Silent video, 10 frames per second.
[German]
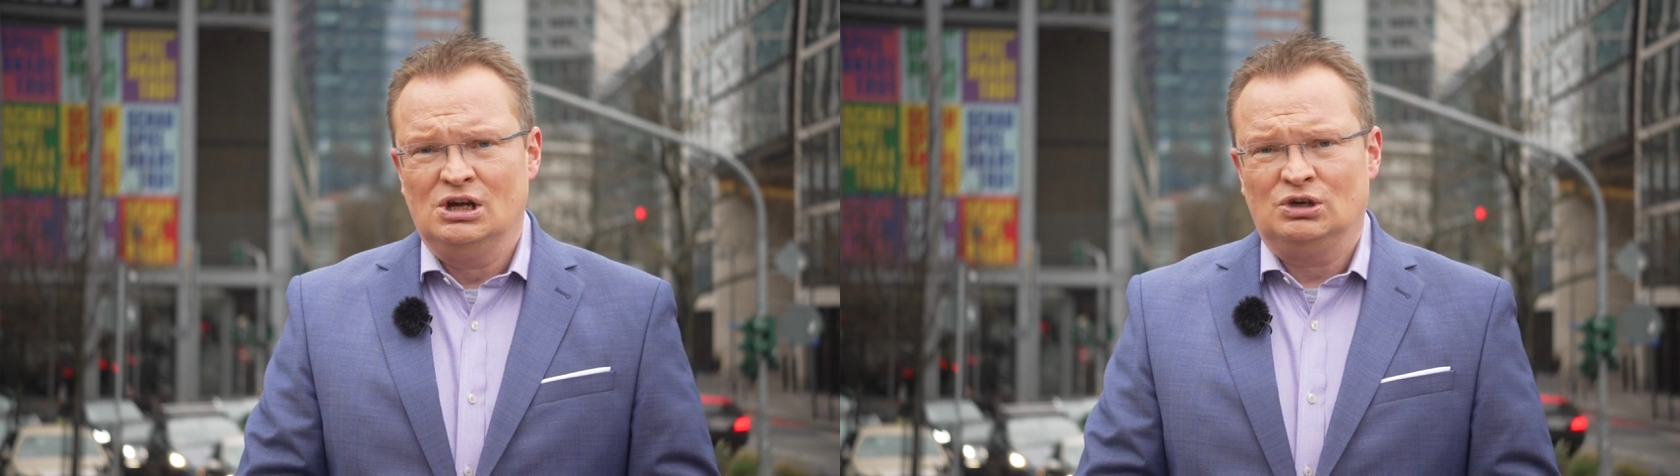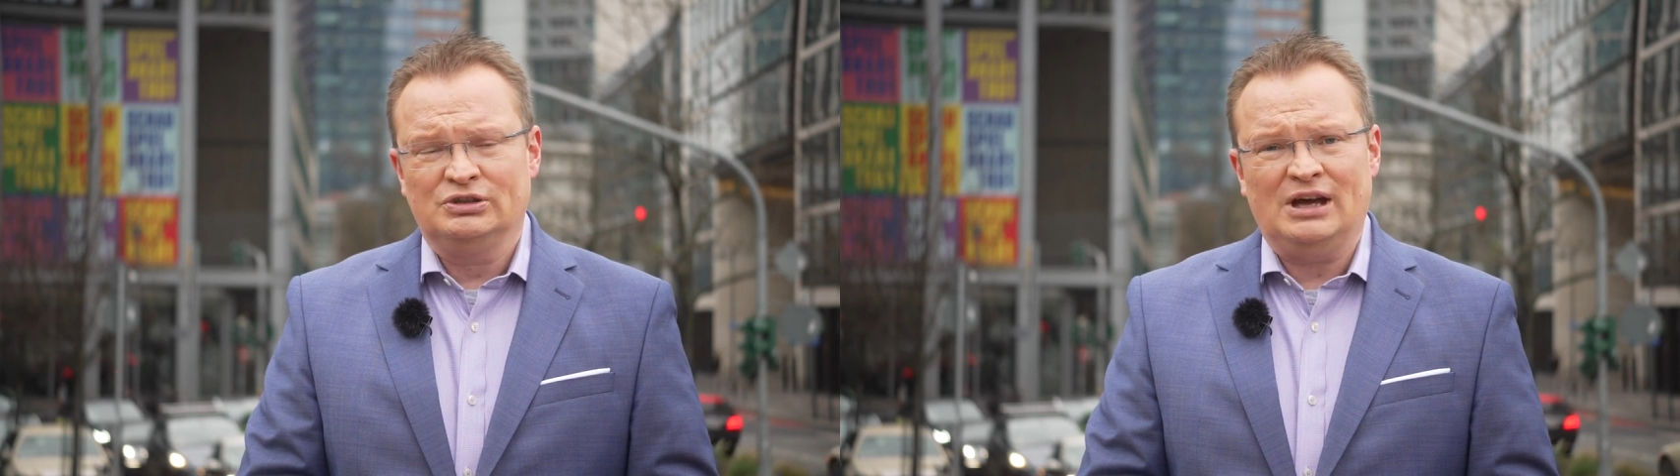
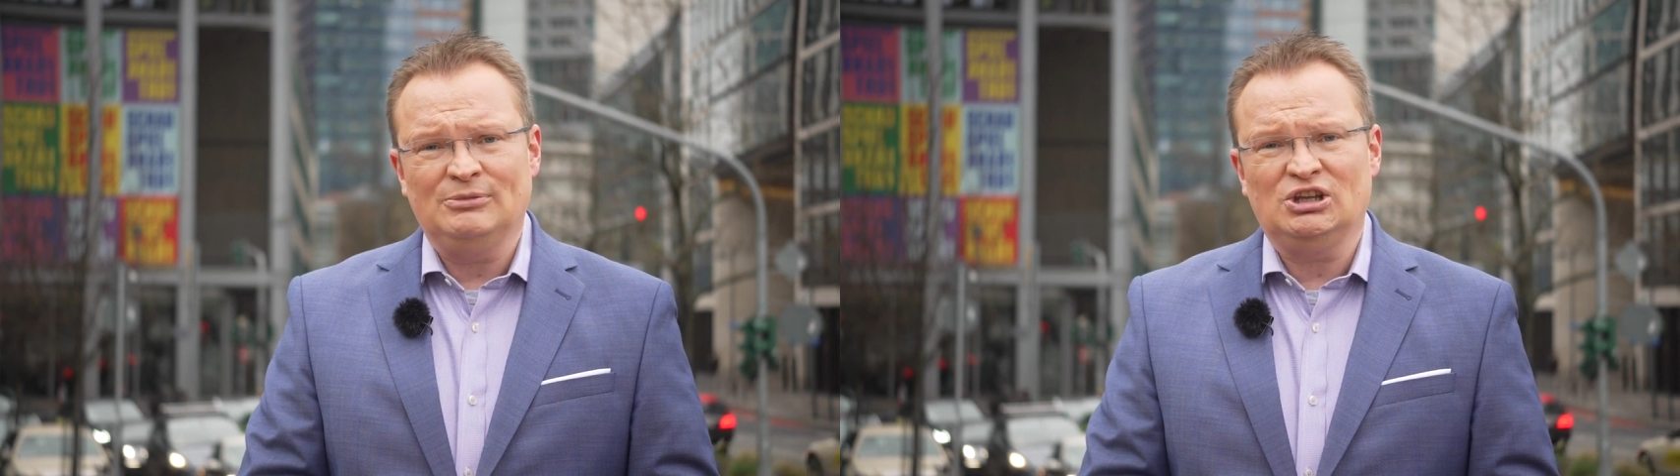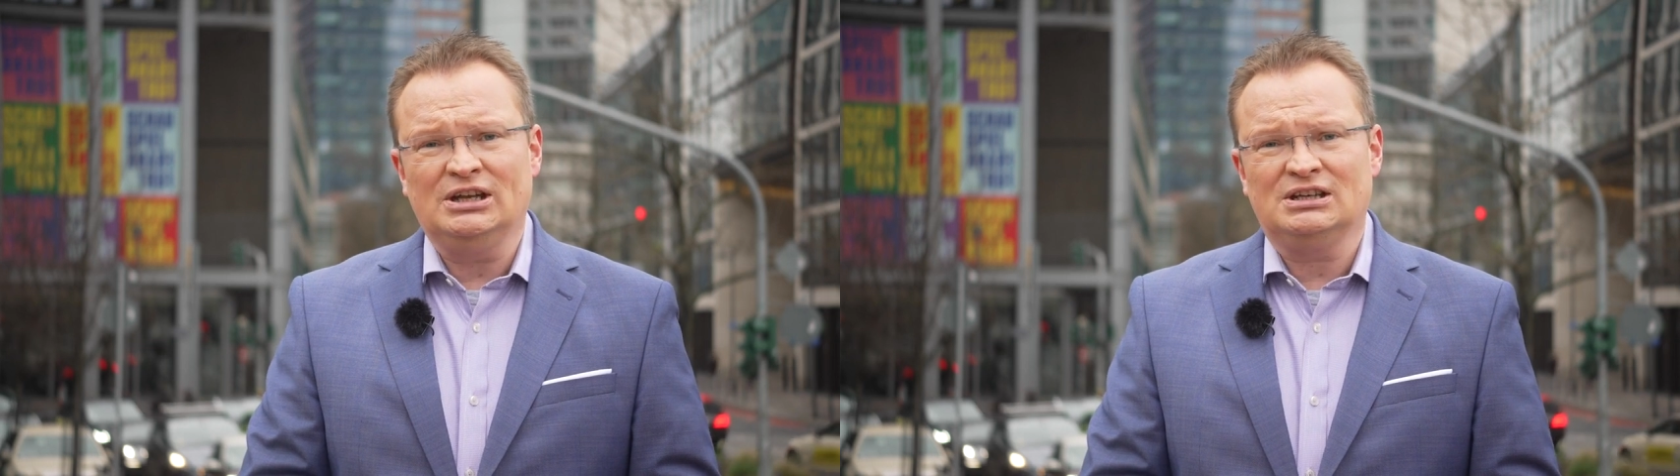und
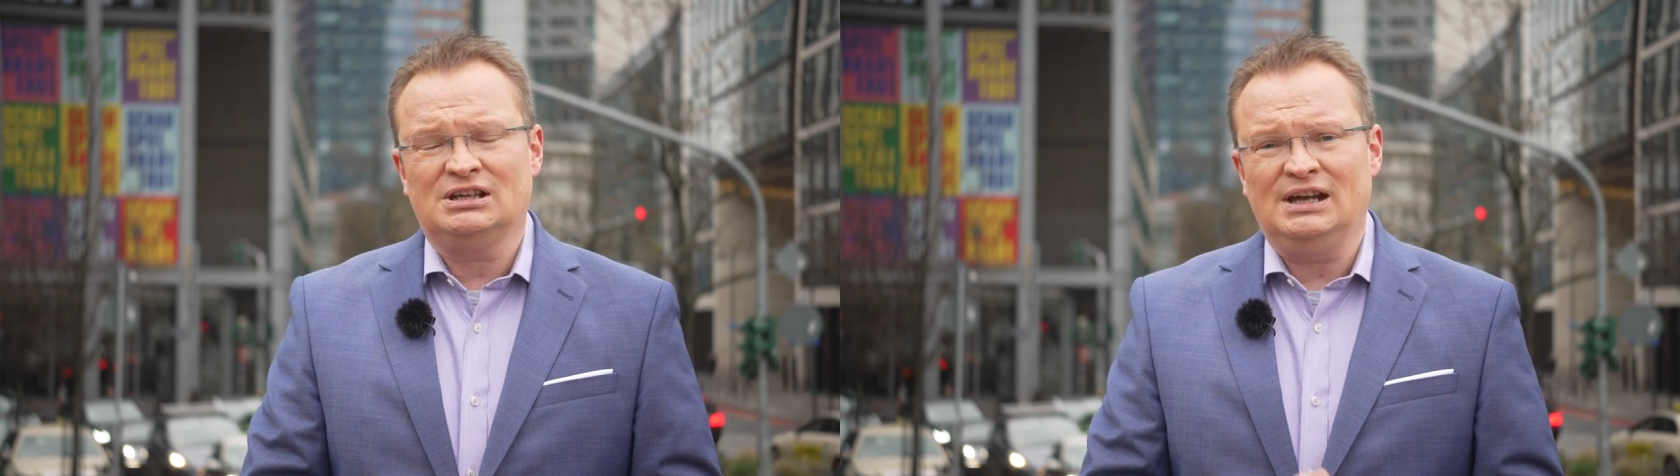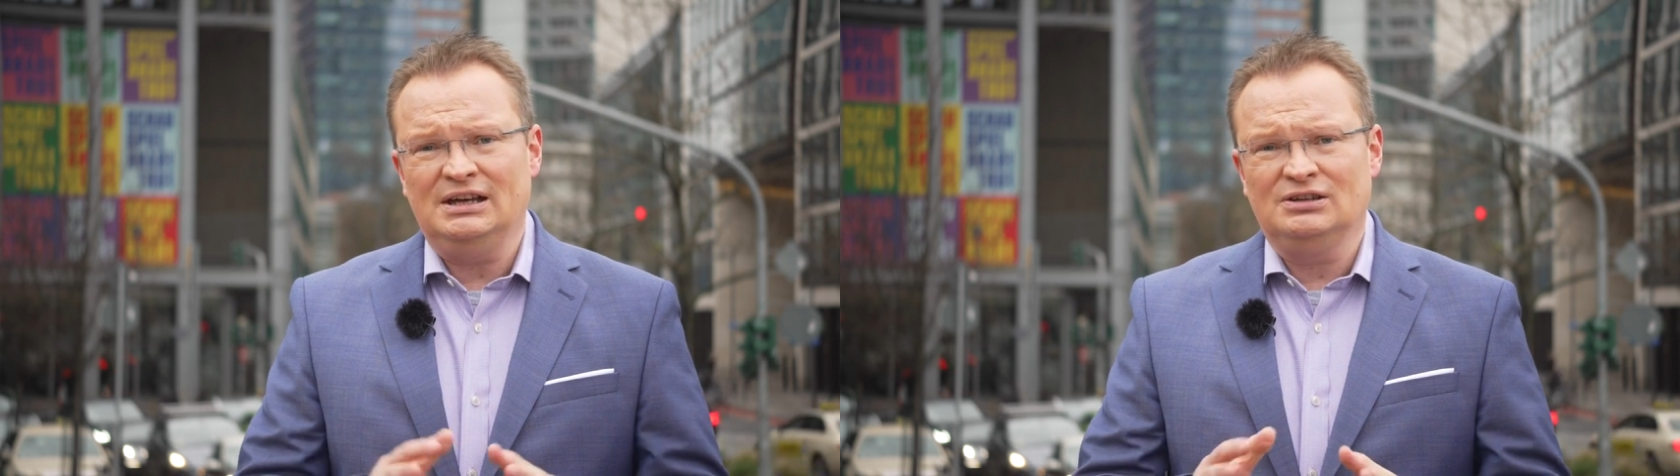damit einen
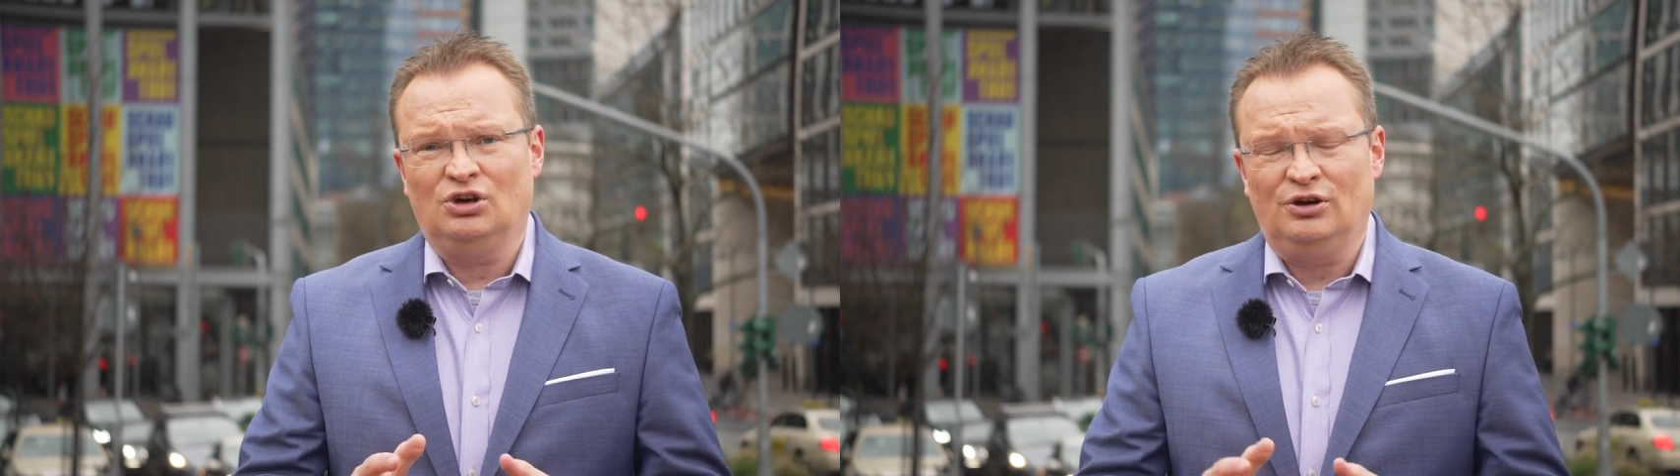kleinen